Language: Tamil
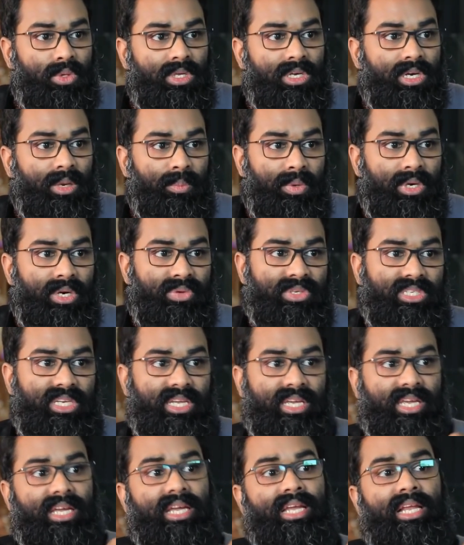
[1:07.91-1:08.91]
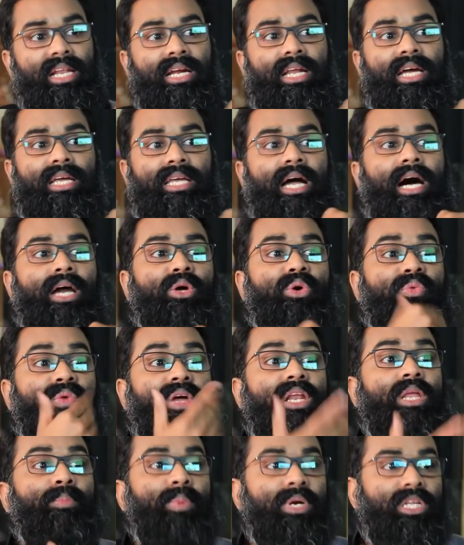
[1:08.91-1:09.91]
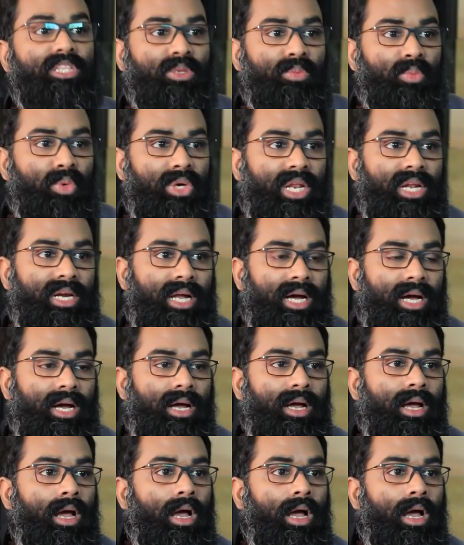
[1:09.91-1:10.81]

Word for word: ஒதுக்கப்பட்டு வச்சுருக்கீங்க இல்லைனா யாருக்கும் வெளிப்படுத்த முடியலனா